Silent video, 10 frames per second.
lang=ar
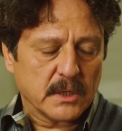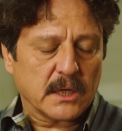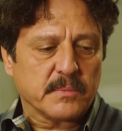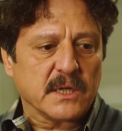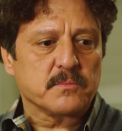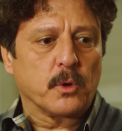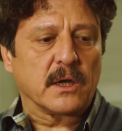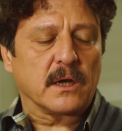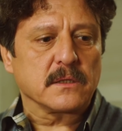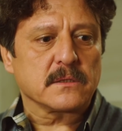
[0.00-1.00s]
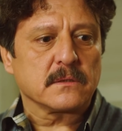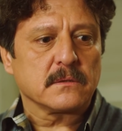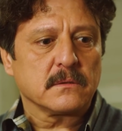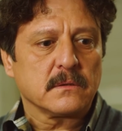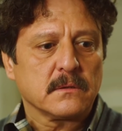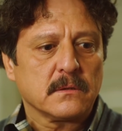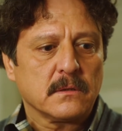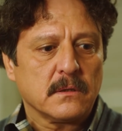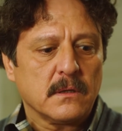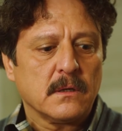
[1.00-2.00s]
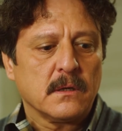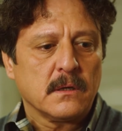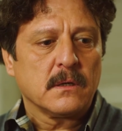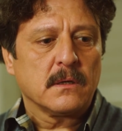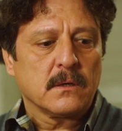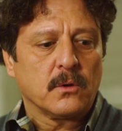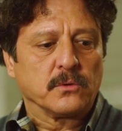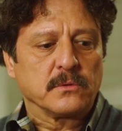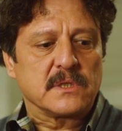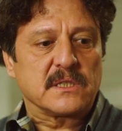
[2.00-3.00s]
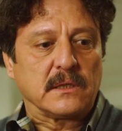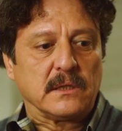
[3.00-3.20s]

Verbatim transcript: بدك تتحملي هلا واتركيها